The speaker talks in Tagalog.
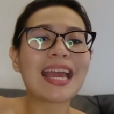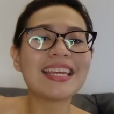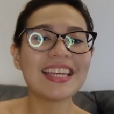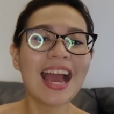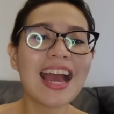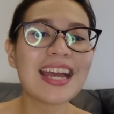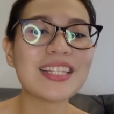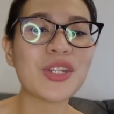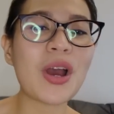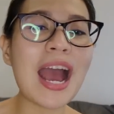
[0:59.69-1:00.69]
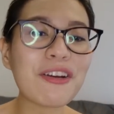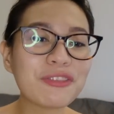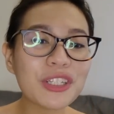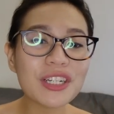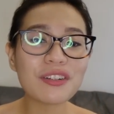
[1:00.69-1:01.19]
Ayan! So,
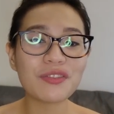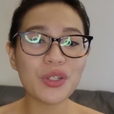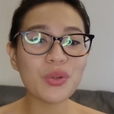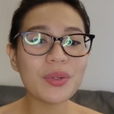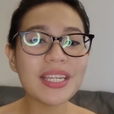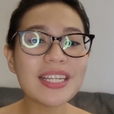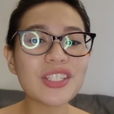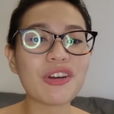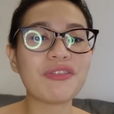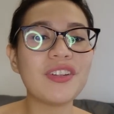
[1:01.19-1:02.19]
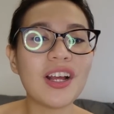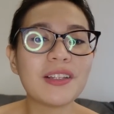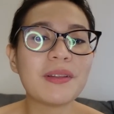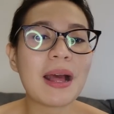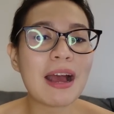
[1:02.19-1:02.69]
after a few weeks of not
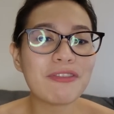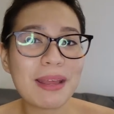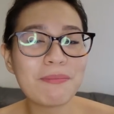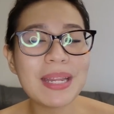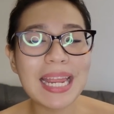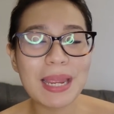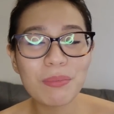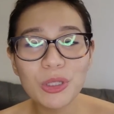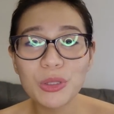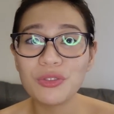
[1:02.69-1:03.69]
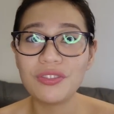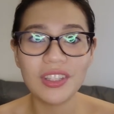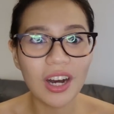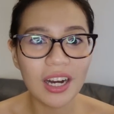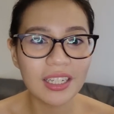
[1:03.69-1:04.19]
having been able to
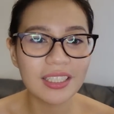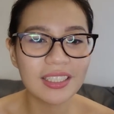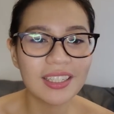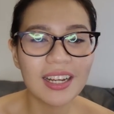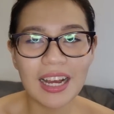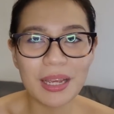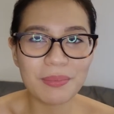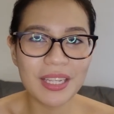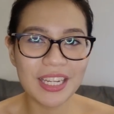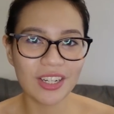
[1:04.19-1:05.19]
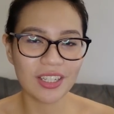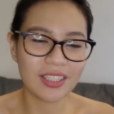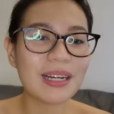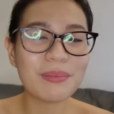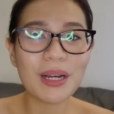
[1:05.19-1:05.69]
vlog, I'm here.
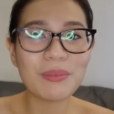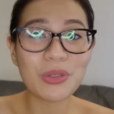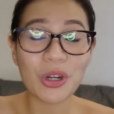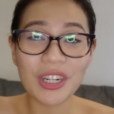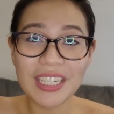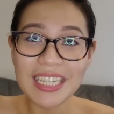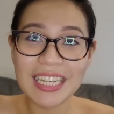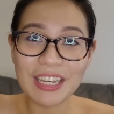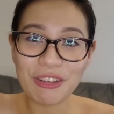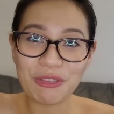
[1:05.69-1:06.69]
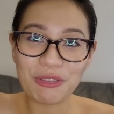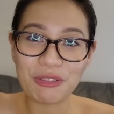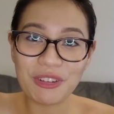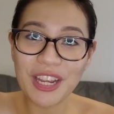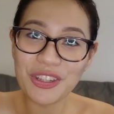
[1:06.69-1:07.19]
I'm sorry if
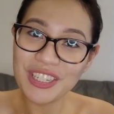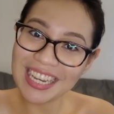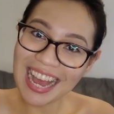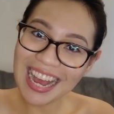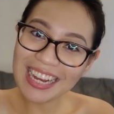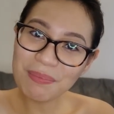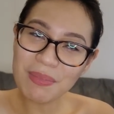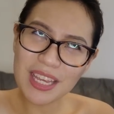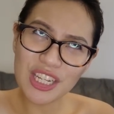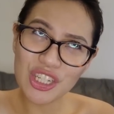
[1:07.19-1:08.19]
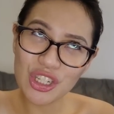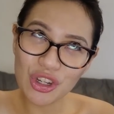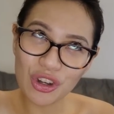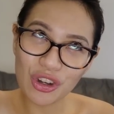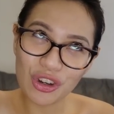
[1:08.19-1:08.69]
ngayon lang
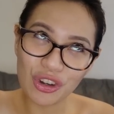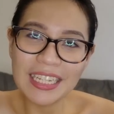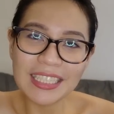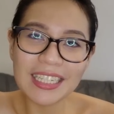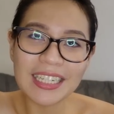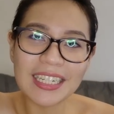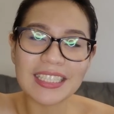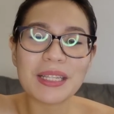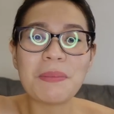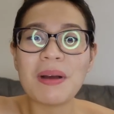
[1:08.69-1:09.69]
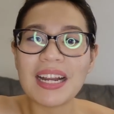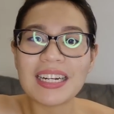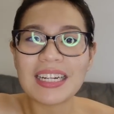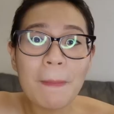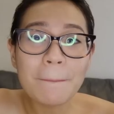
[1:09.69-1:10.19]
medyo
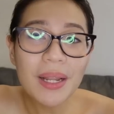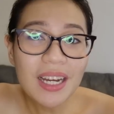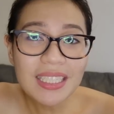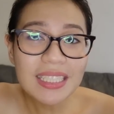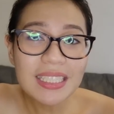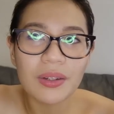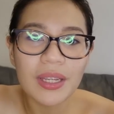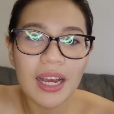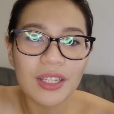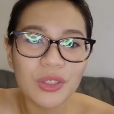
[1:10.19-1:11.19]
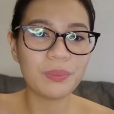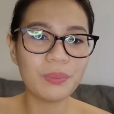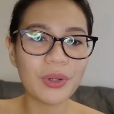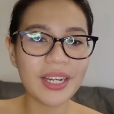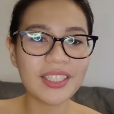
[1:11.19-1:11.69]
nagkatamaran. Plus, we had to
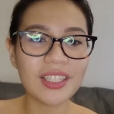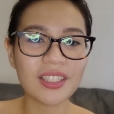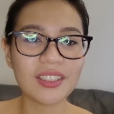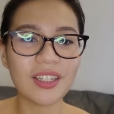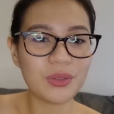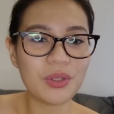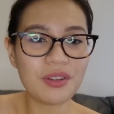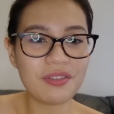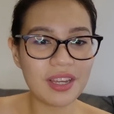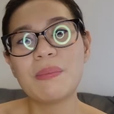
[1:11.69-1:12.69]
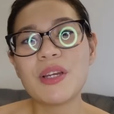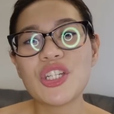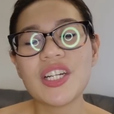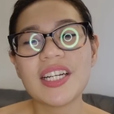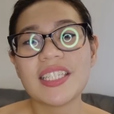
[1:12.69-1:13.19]
bring Dugdug to the vet. Medyo
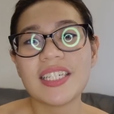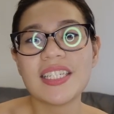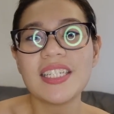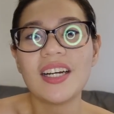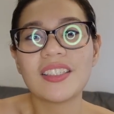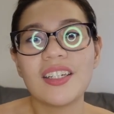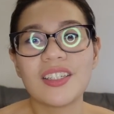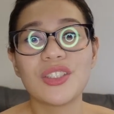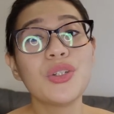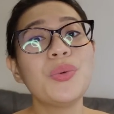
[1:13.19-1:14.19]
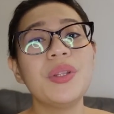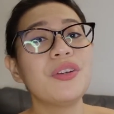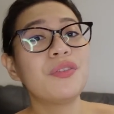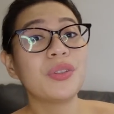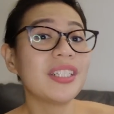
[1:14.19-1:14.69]
nagkasakit si Dugdug, so we
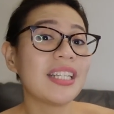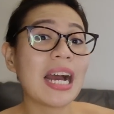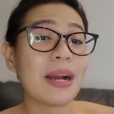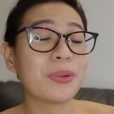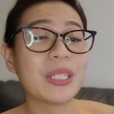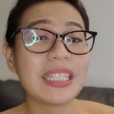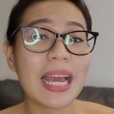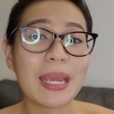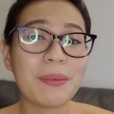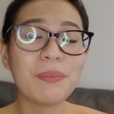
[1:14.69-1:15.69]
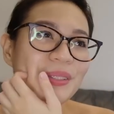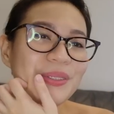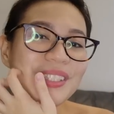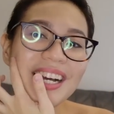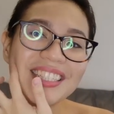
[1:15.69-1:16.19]
devoted our time
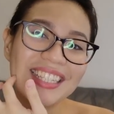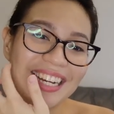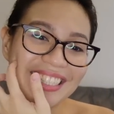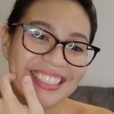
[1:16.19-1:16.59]
to Dugdug.